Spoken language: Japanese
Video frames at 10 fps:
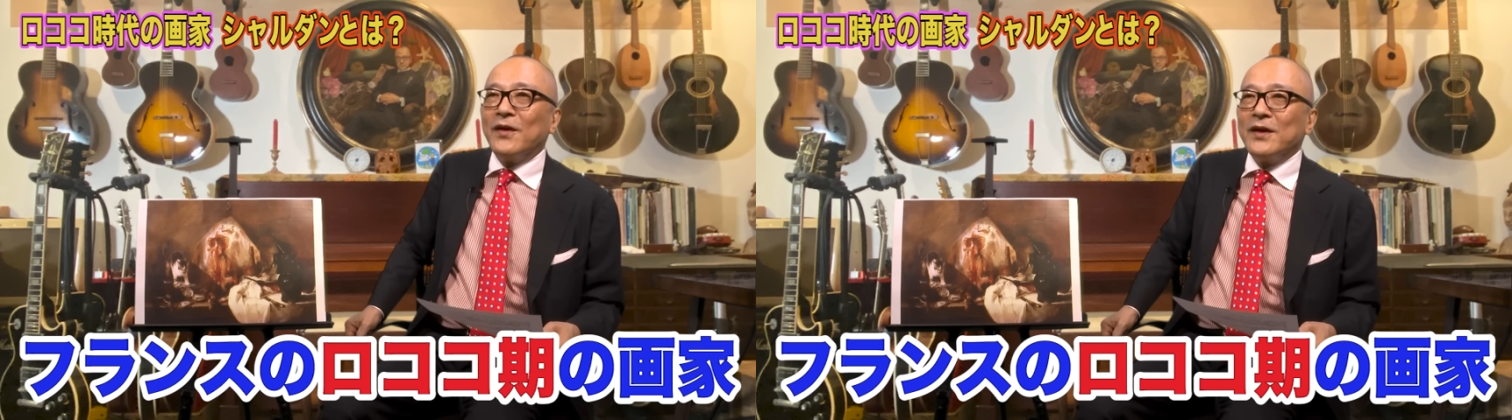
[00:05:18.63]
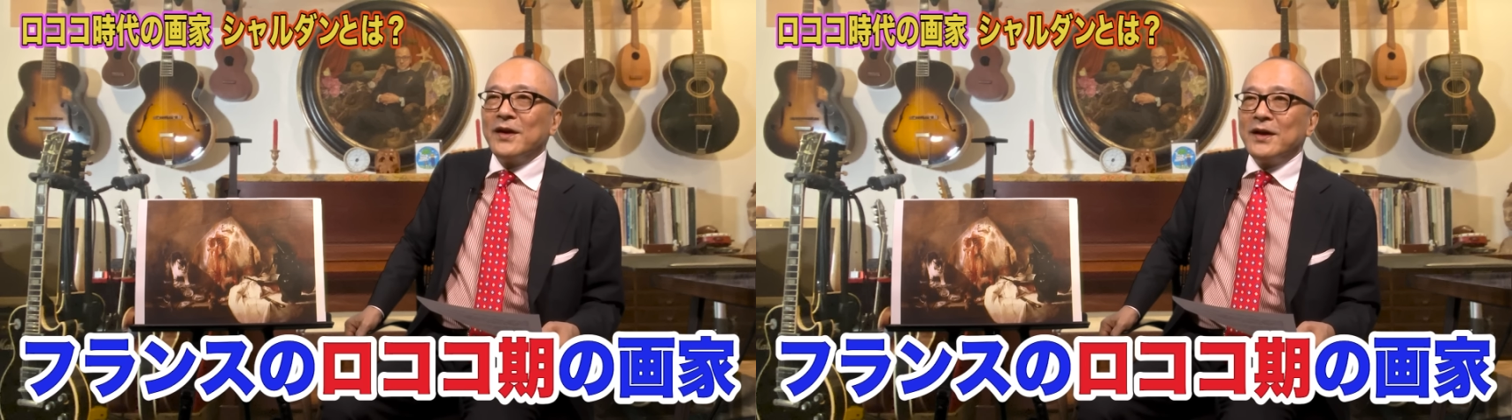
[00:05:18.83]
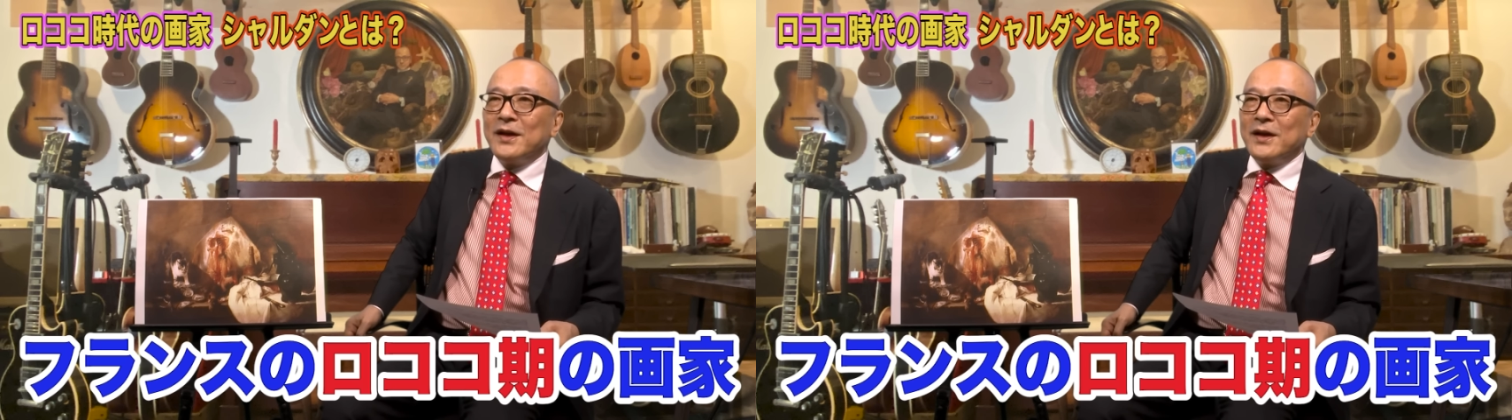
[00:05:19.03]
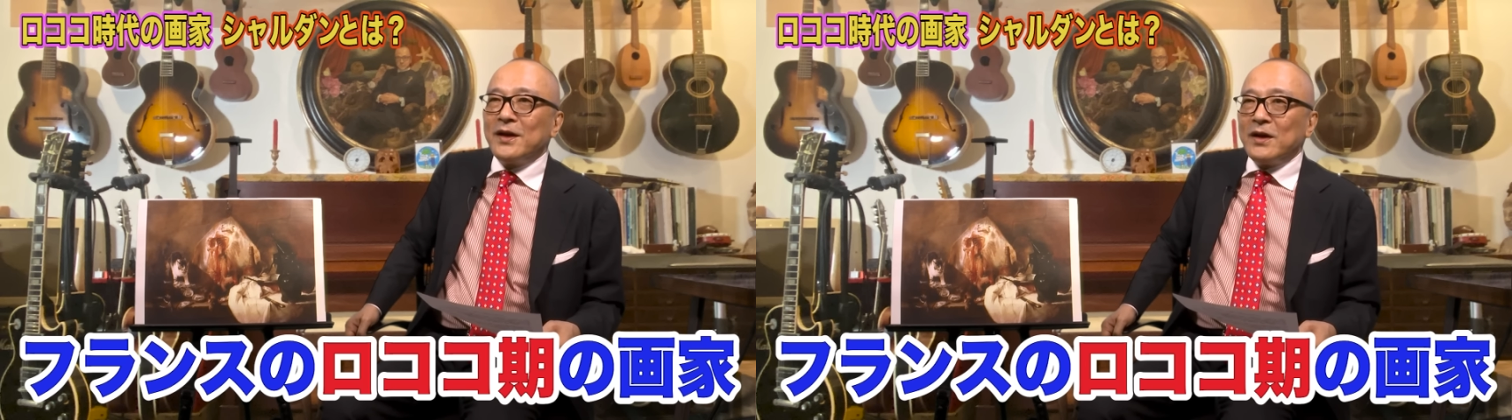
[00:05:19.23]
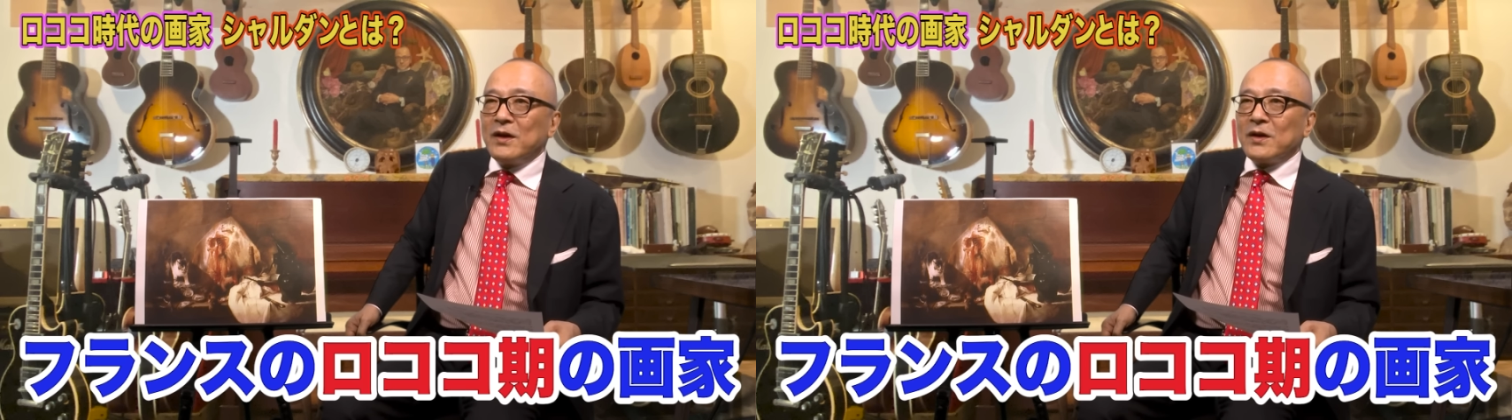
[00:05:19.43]
はい、
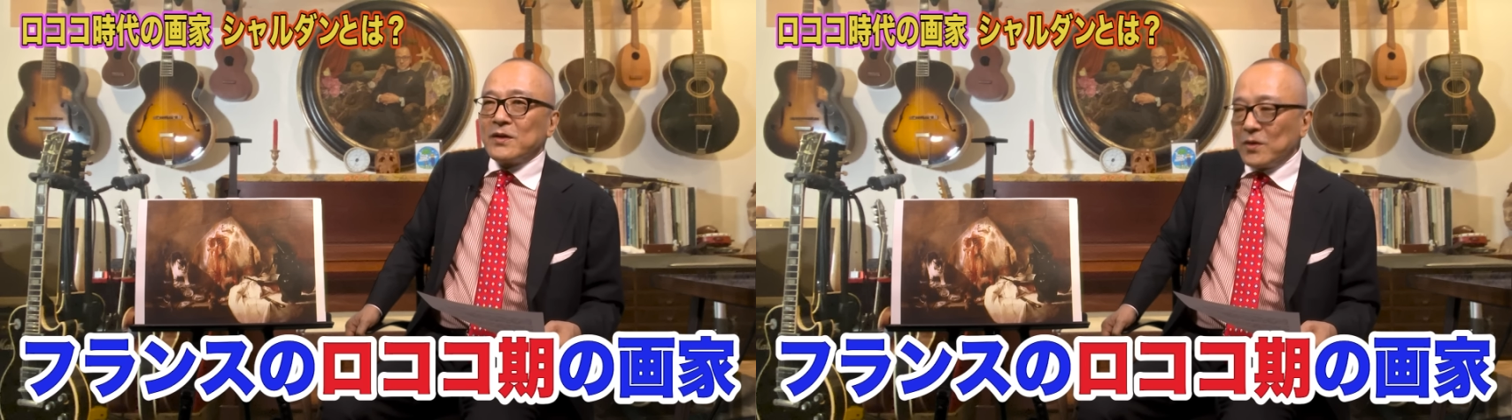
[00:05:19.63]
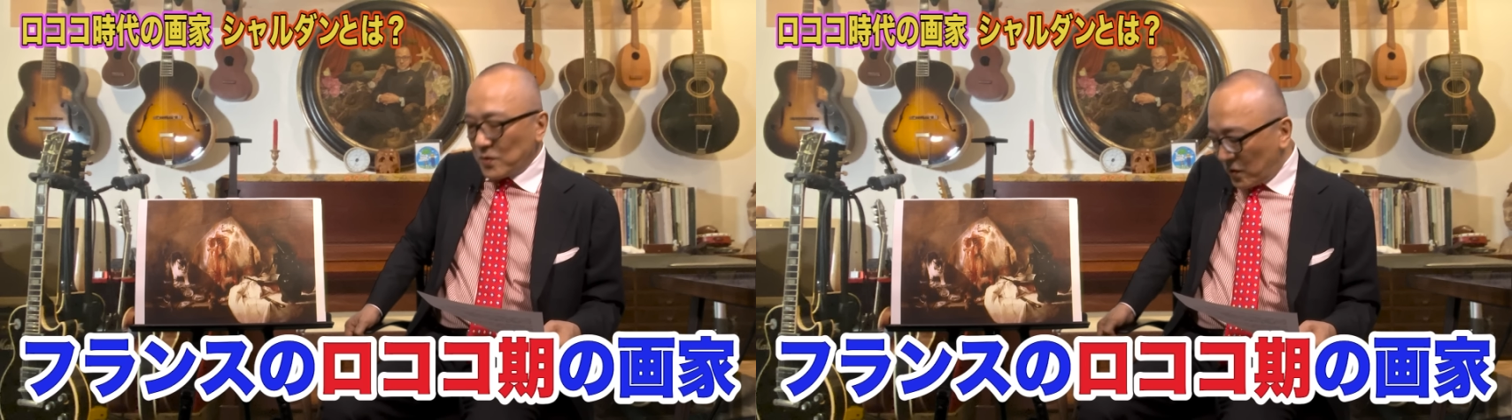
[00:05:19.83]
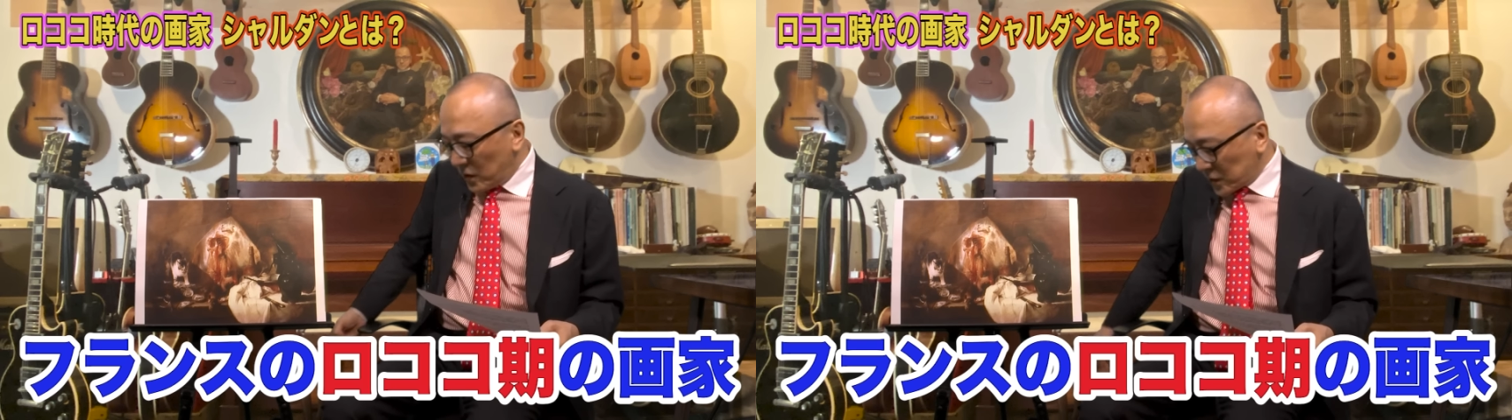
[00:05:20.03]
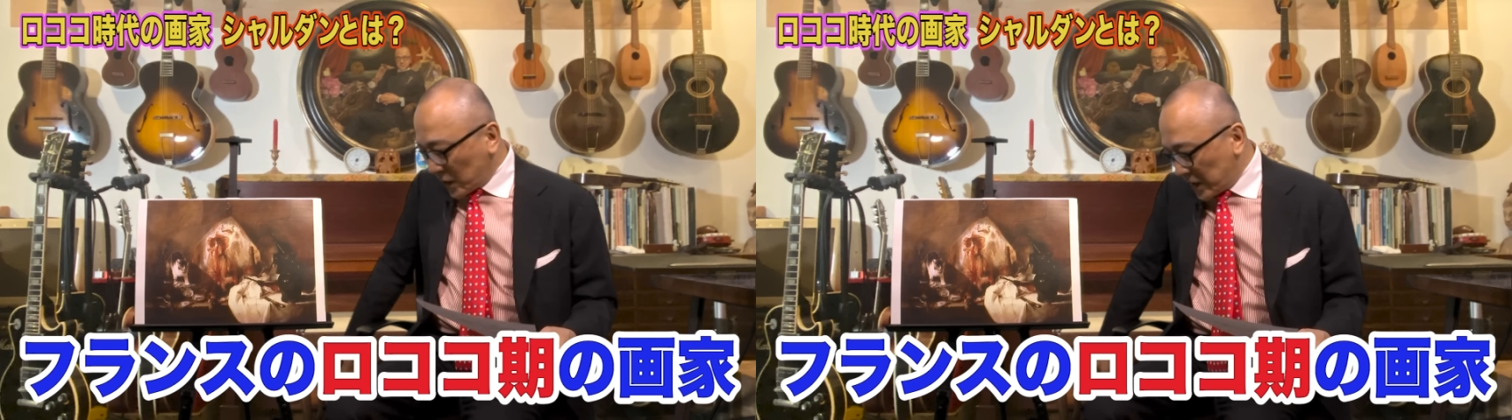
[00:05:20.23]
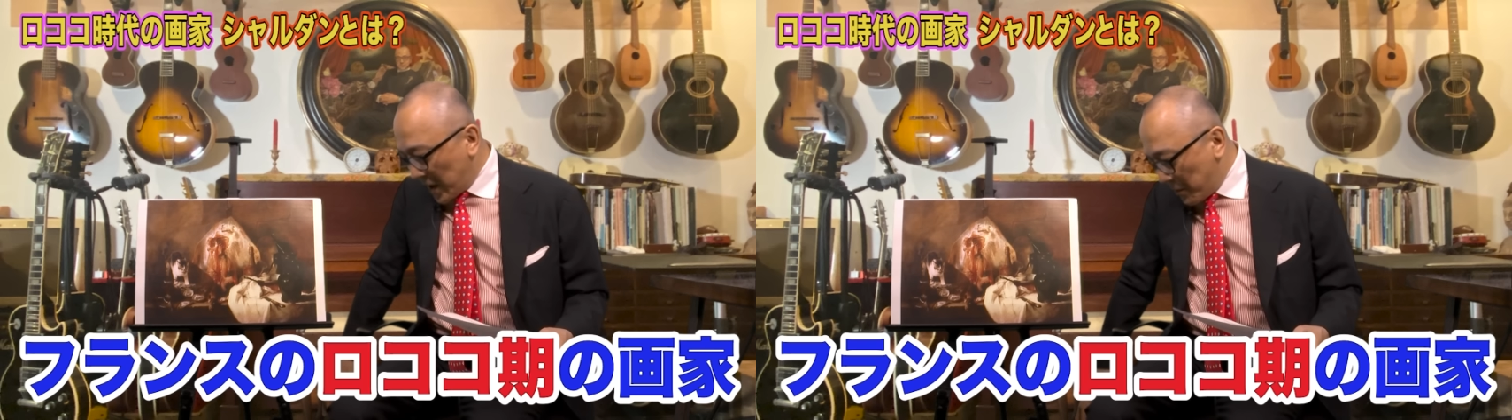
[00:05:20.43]
ロココ
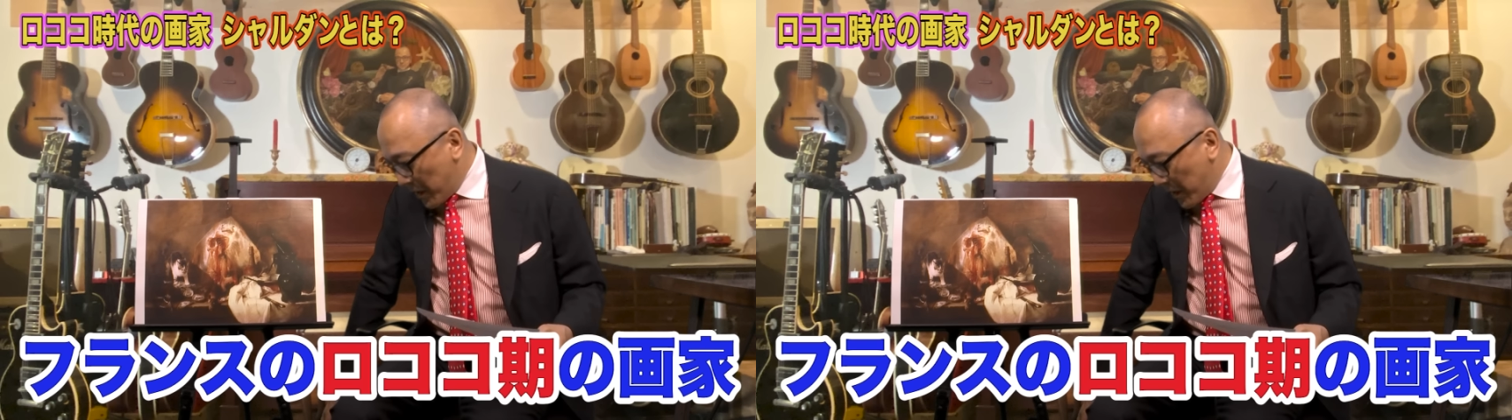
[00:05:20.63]
といえ